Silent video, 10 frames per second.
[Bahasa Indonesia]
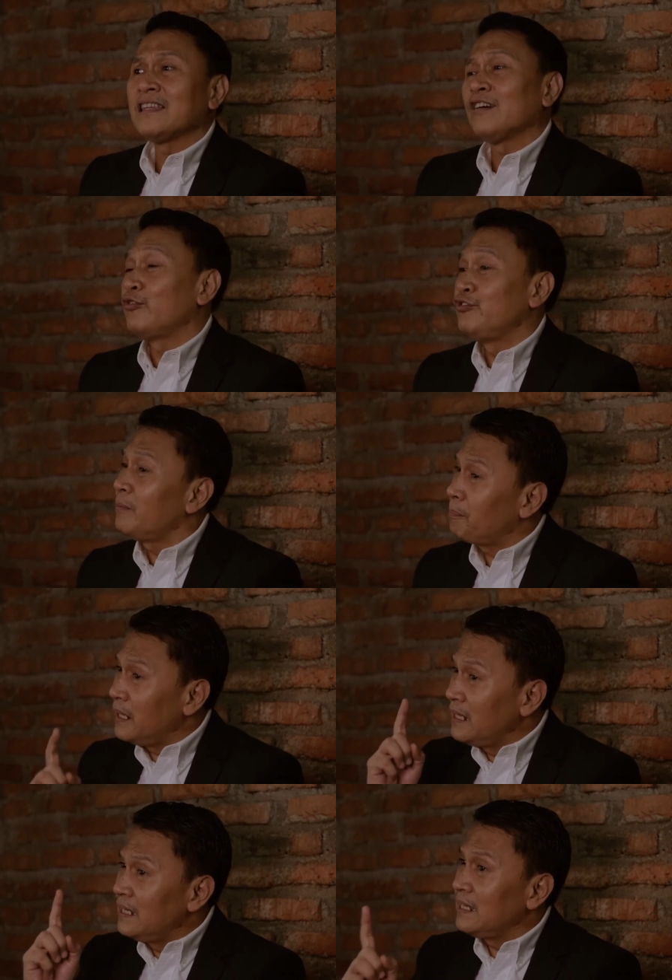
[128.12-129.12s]
kata kunci
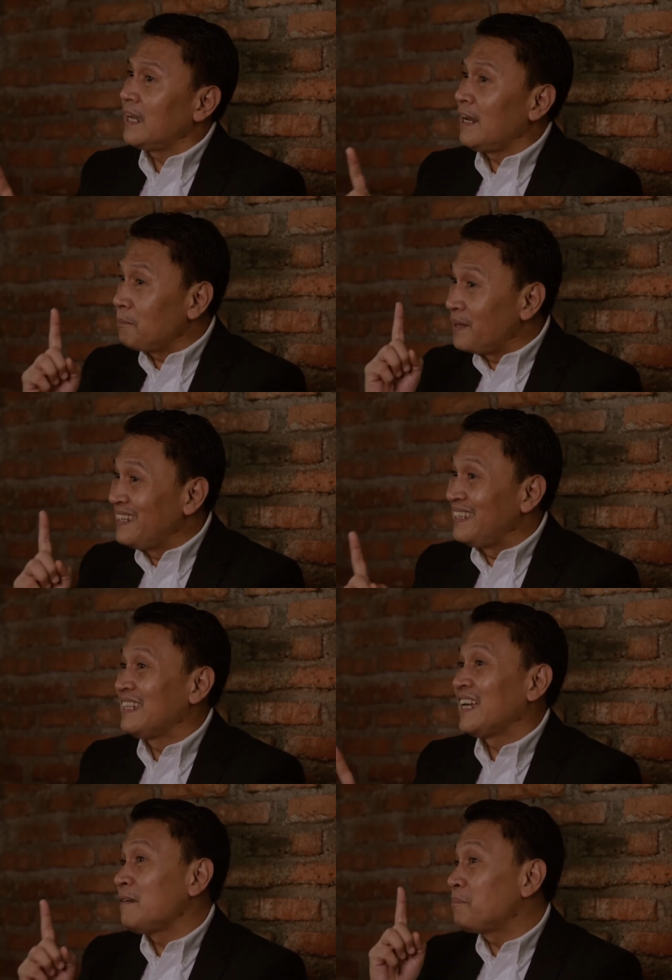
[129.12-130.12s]
pendidikan,
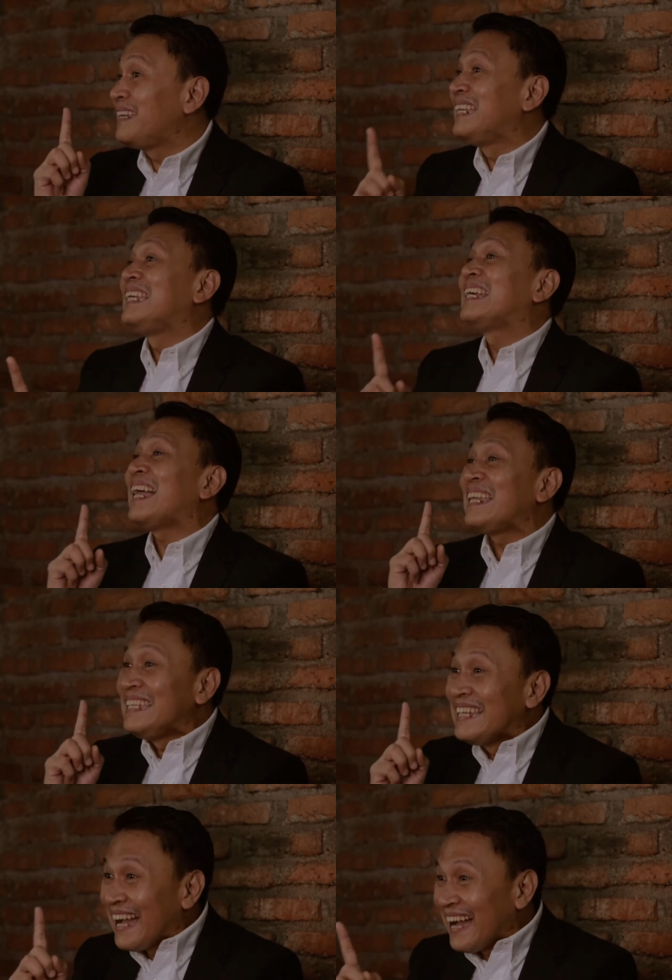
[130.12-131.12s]
pendidikan, pendidikan
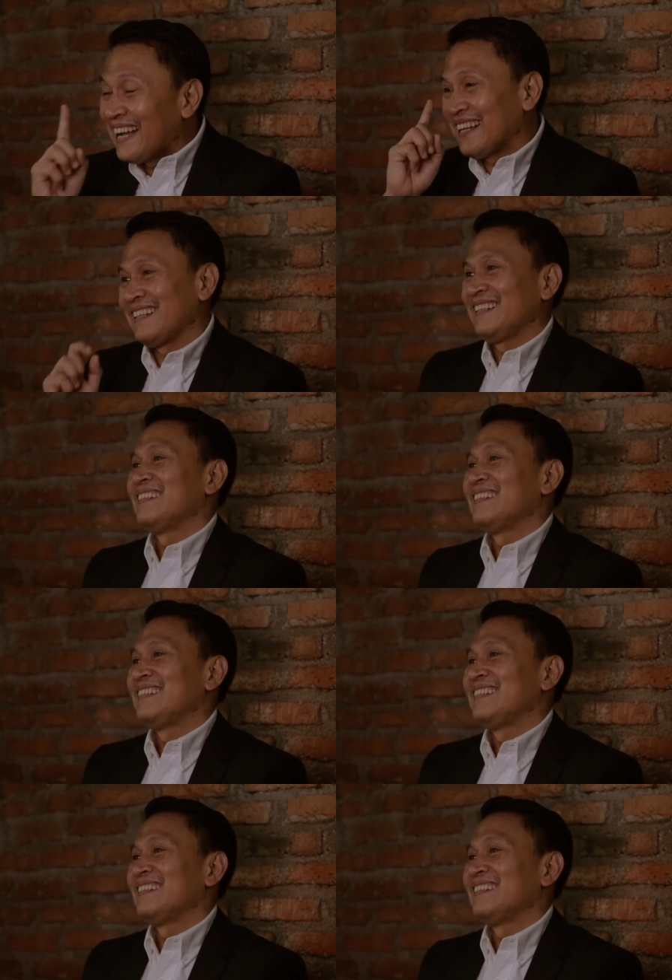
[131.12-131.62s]
yang